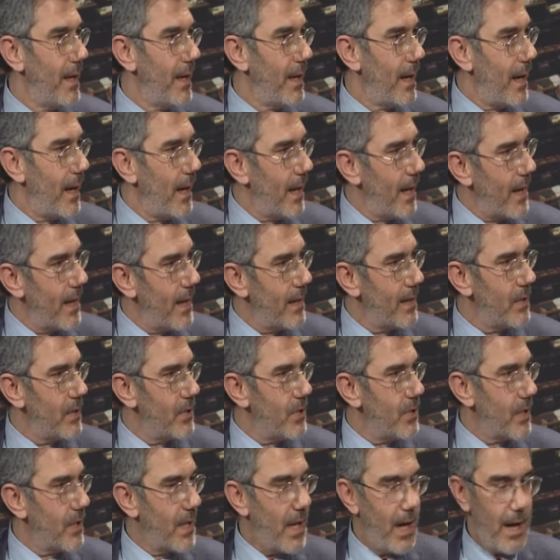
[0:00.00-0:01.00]
nelle grandi
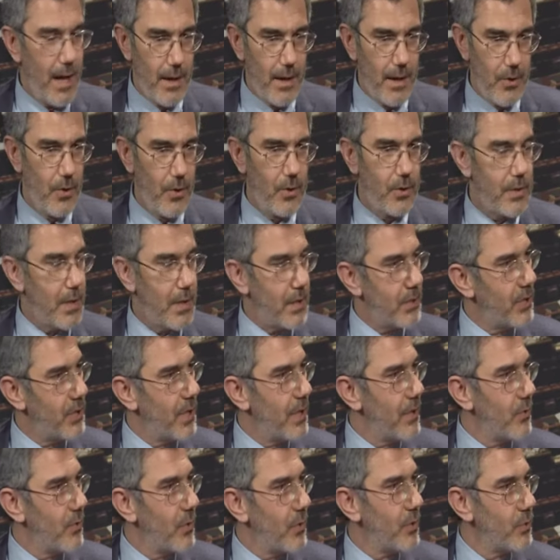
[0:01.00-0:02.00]
città, nord, al
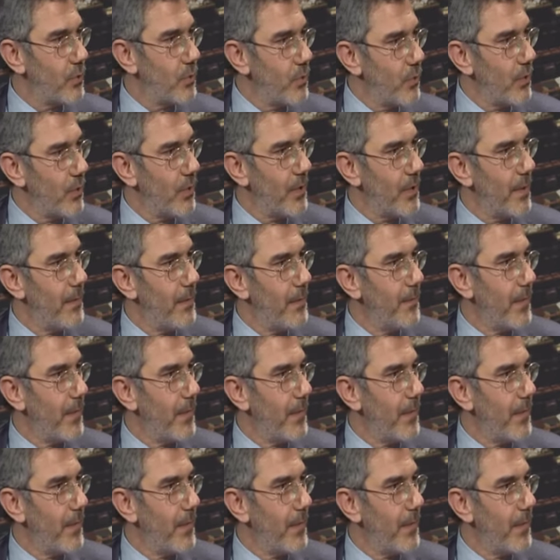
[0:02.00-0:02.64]
centro, al sud,